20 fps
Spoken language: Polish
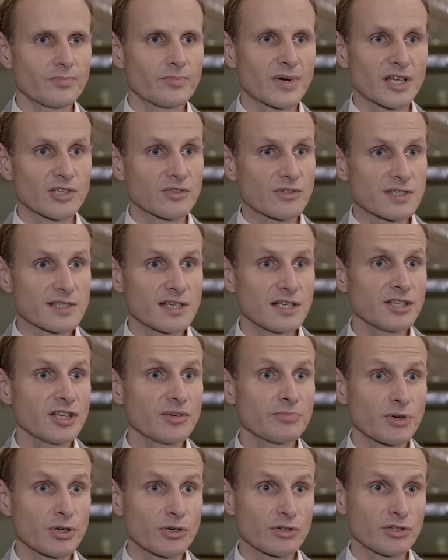
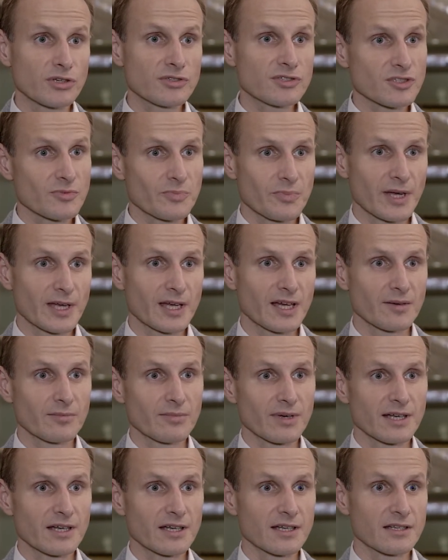Paradoksalnie prognozy
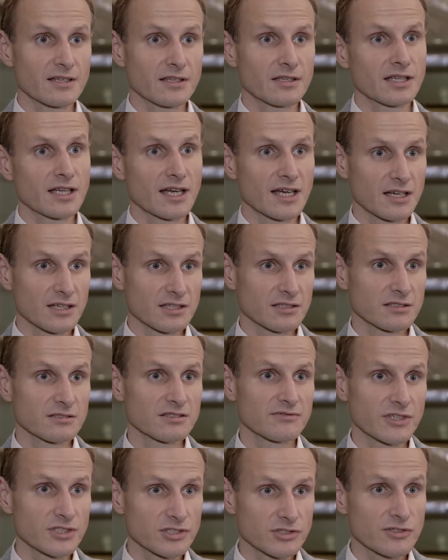PKB na
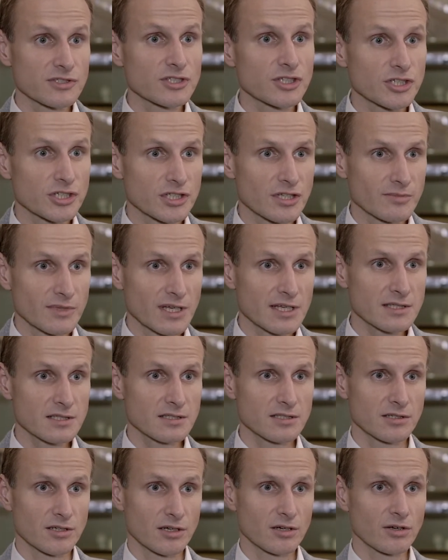
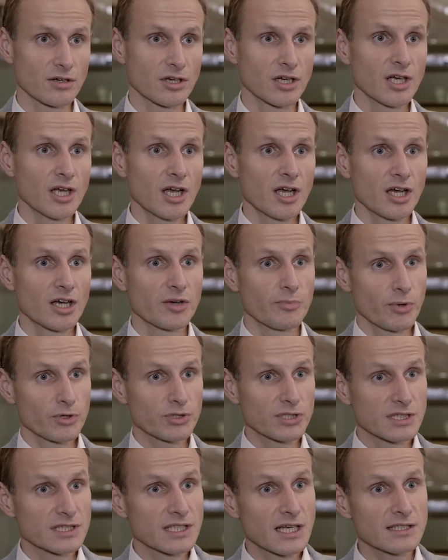2017 rok, e,
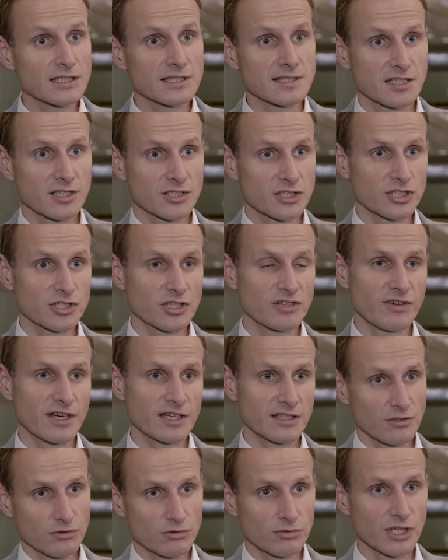po tych danych za trzeci
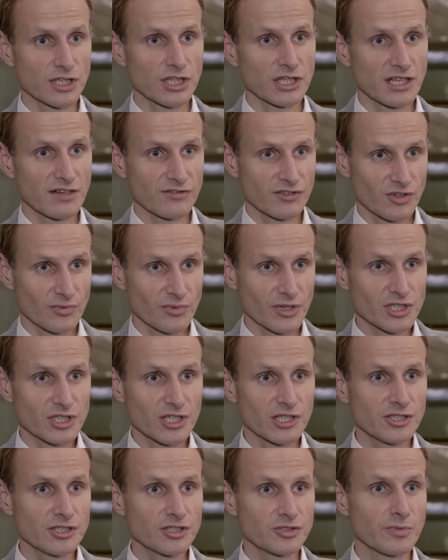kwartał, które niedawno
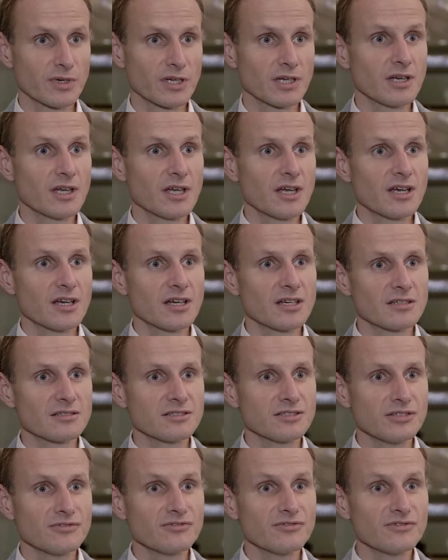obejrzeliśmy, e,
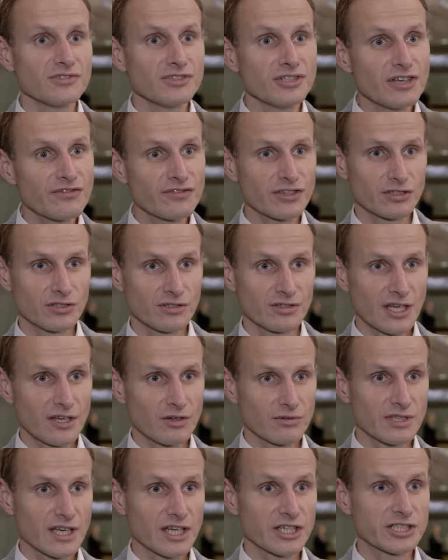nie
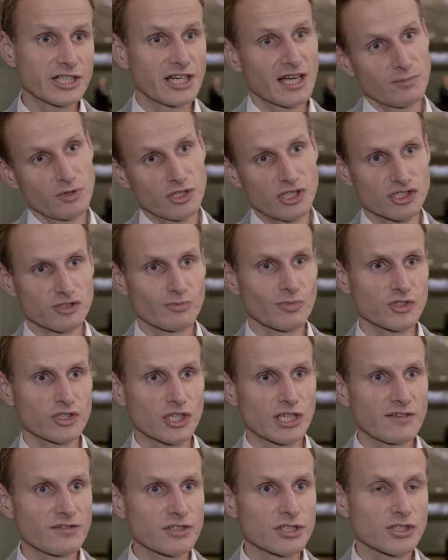wyglądają tak źle, a
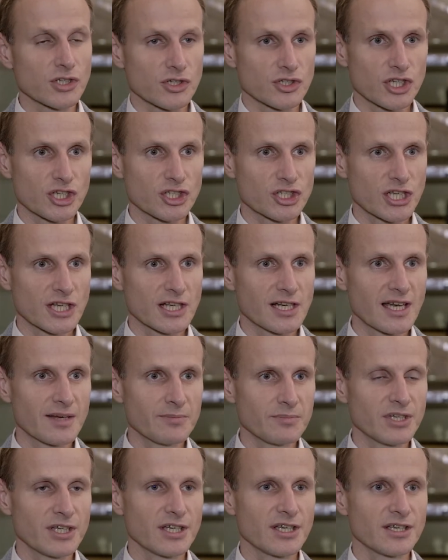może nawet troszeczkę
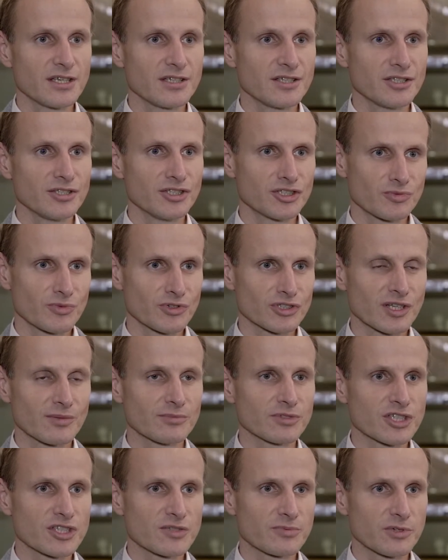lepiej niż
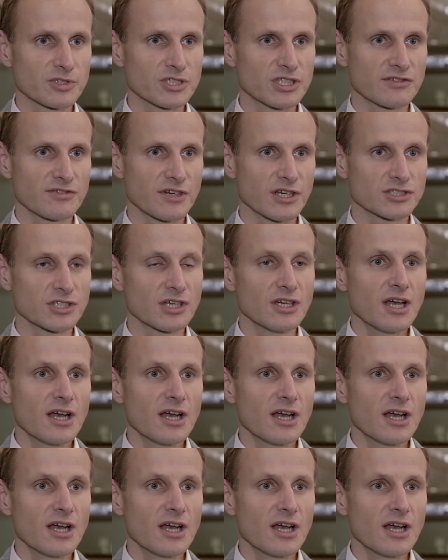można by się spodziewać.